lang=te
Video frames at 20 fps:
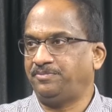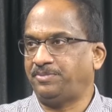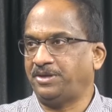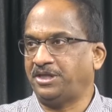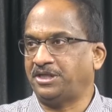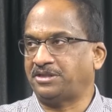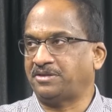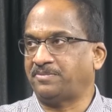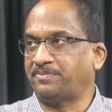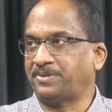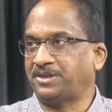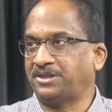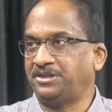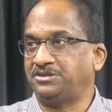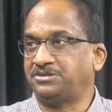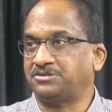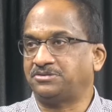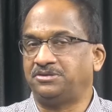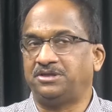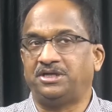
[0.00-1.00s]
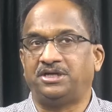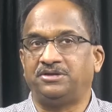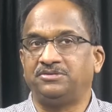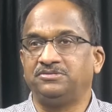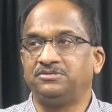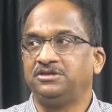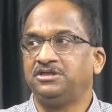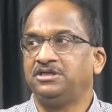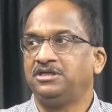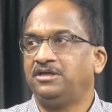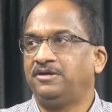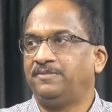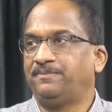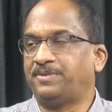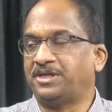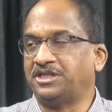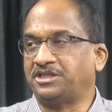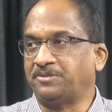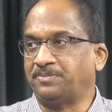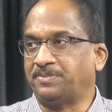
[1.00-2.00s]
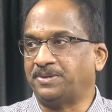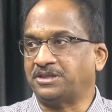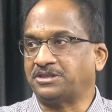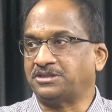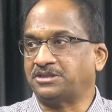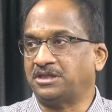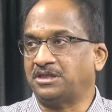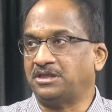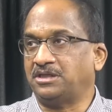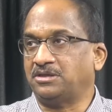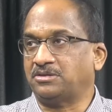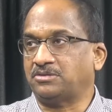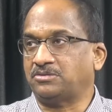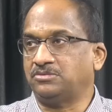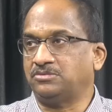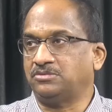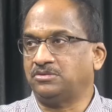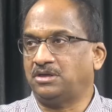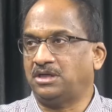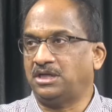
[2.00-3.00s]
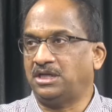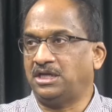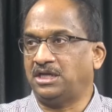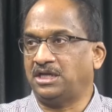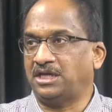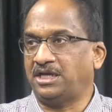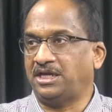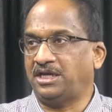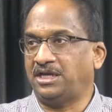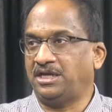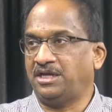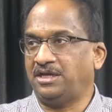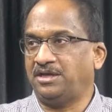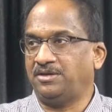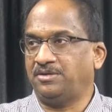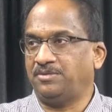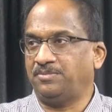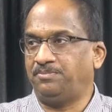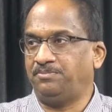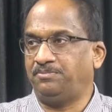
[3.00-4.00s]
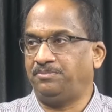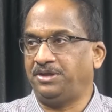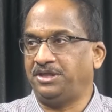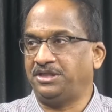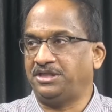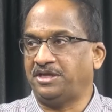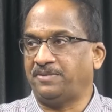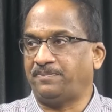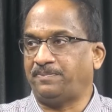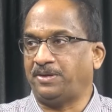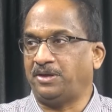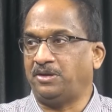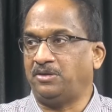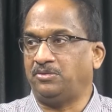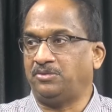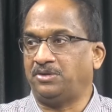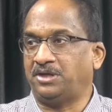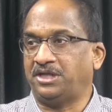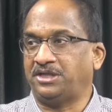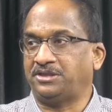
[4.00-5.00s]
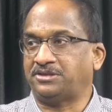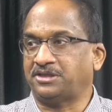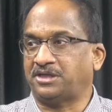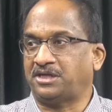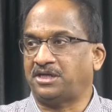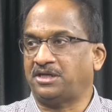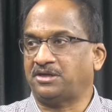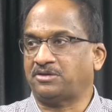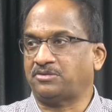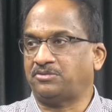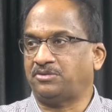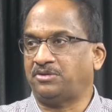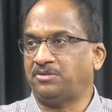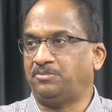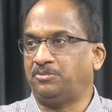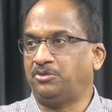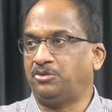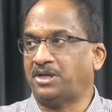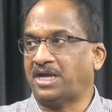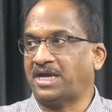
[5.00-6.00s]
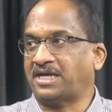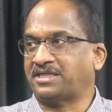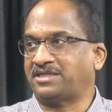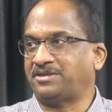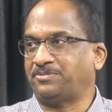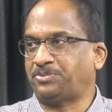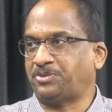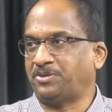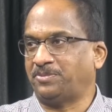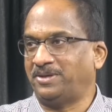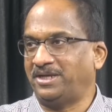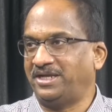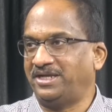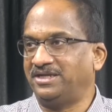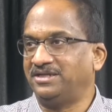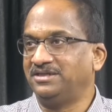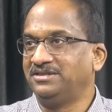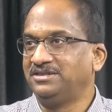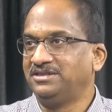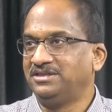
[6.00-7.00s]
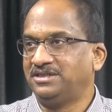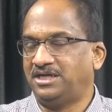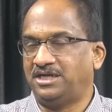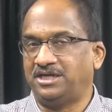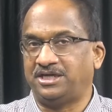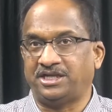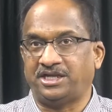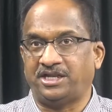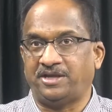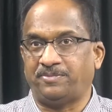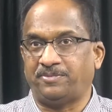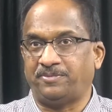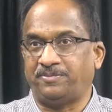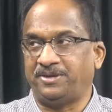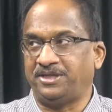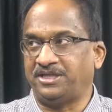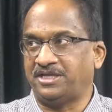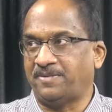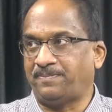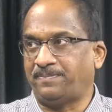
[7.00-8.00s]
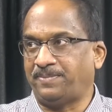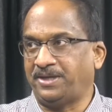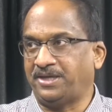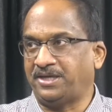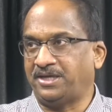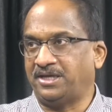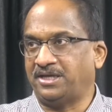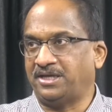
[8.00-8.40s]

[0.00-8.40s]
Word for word: పేరు సంపాదించుకున్నాడు ప్రతిపక్షాలకు అలాగే బీజేపీలో ఉన్న ఇతరులకు కూడా మోర్ యాక్సెప్టబుల్ అయిన అంటే రేపు బీజేపీకి